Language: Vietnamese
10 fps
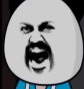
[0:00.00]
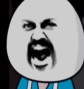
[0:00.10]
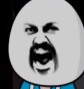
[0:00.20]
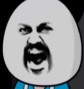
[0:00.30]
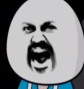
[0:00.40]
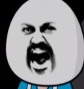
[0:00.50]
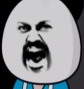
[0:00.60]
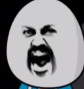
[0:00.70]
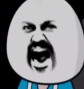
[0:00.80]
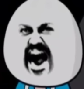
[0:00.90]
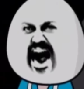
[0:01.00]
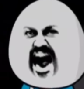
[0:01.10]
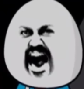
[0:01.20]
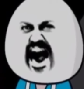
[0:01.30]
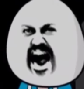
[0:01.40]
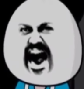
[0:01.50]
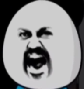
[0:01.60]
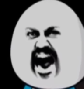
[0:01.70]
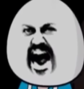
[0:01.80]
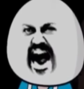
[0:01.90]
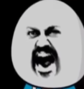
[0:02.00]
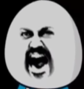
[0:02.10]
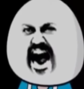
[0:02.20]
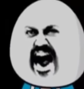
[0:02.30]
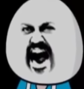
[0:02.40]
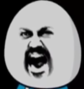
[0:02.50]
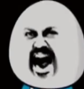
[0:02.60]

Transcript: Tôi không nghĩ nhiều, cả người thình lình lao nhanh tới.